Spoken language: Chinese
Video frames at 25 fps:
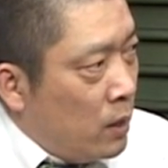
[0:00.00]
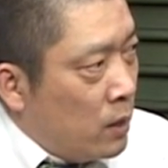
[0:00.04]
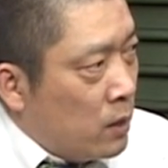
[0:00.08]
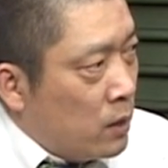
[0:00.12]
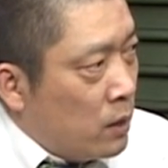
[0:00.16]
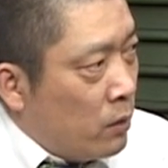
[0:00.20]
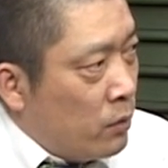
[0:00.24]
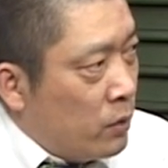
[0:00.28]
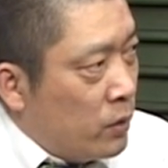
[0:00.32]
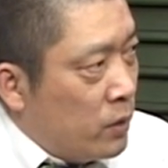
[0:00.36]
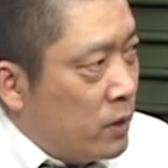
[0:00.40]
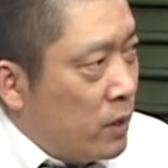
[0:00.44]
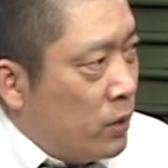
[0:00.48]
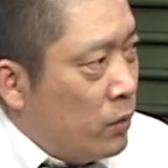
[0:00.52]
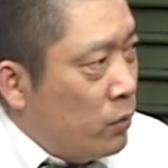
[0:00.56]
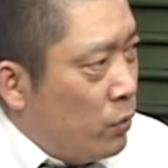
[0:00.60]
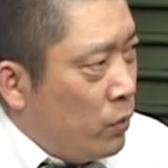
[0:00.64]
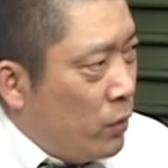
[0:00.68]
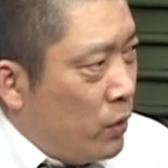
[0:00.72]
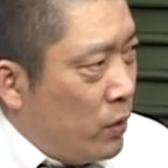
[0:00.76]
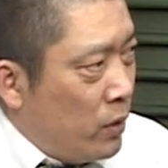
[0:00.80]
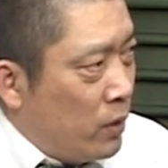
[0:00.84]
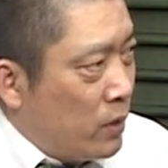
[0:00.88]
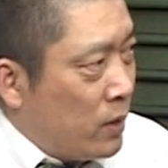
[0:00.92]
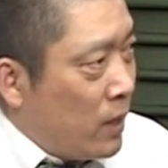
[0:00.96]
到底针
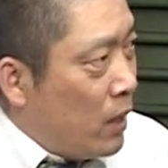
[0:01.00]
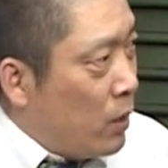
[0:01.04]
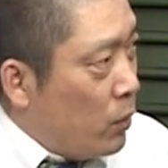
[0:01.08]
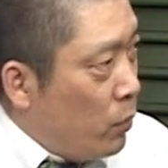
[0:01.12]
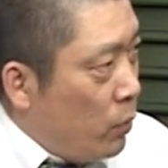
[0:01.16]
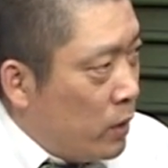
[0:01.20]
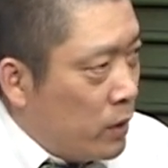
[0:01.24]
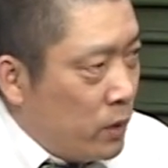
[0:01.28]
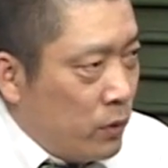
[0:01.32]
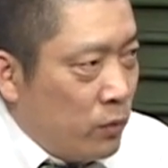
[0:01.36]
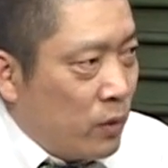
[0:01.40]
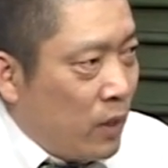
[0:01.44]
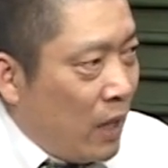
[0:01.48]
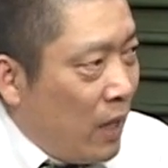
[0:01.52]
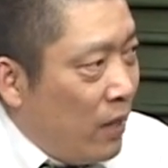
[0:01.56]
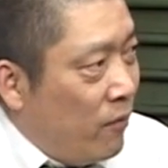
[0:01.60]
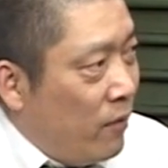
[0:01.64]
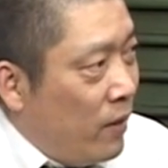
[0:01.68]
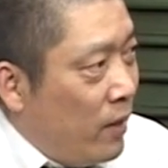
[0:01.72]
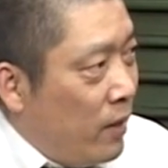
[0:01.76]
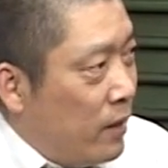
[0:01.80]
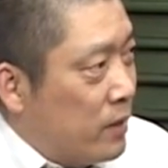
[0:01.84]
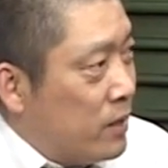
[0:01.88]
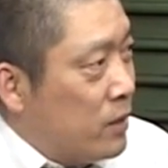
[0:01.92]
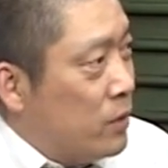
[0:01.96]
对大陆，还针对台
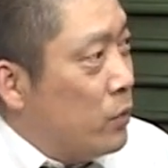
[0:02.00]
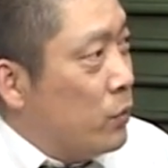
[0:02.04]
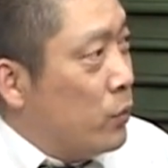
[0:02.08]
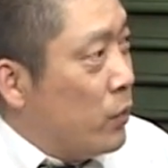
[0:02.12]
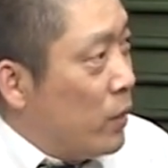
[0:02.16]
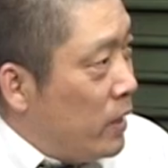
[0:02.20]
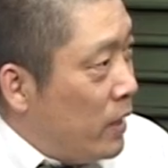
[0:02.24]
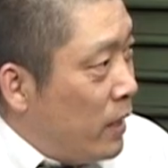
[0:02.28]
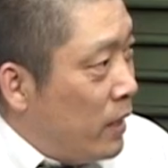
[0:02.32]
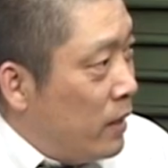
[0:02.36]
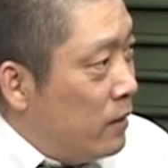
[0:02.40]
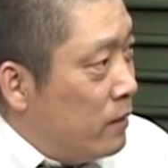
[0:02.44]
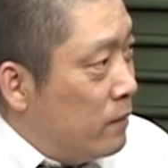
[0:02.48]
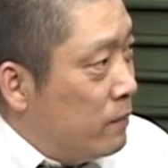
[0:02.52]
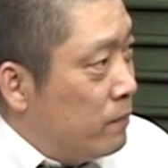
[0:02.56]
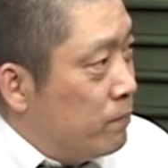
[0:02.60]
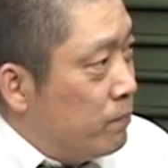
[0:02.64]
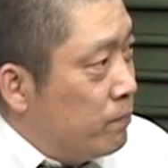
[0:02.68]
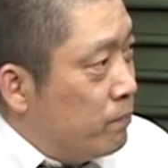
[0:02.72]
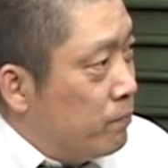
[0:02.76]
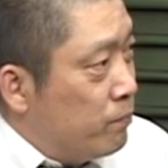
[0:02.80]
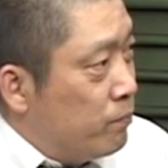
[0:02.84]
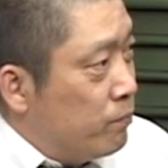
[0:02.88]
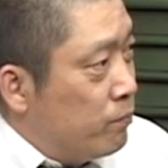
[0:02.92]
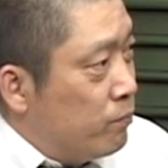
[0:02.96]
湾，还针对越
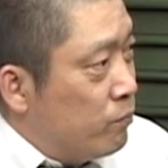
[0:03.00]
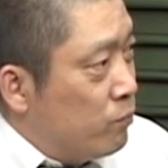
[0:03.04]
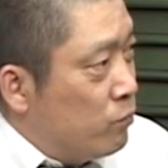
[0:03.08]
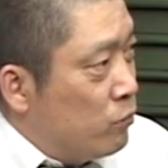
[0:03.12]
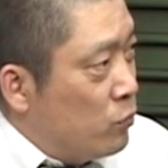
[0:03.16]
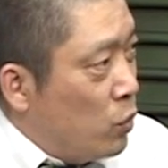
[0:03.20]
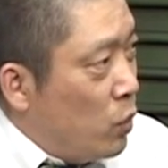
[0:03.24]
南？